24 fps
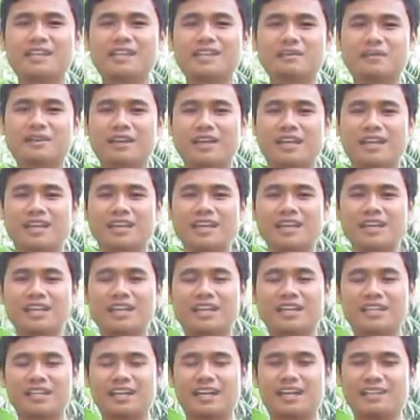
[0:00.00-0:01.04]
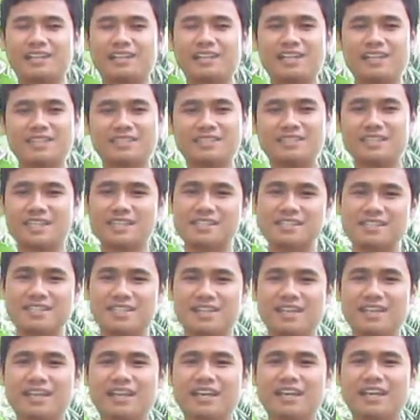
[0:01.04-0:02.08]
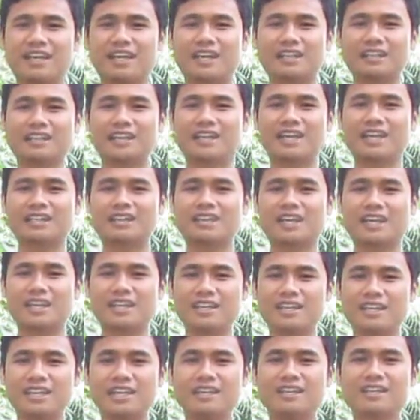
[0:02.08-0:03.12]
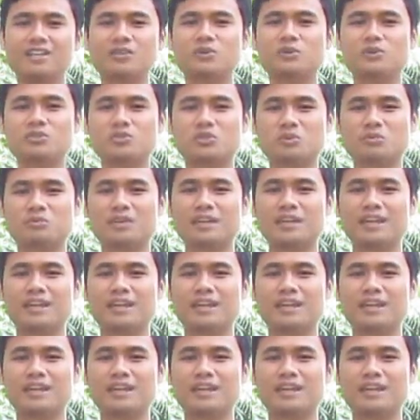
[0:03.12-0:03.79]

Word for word: dari menghindari kata-kata yang sia-sia kata-kata riak dan ujub,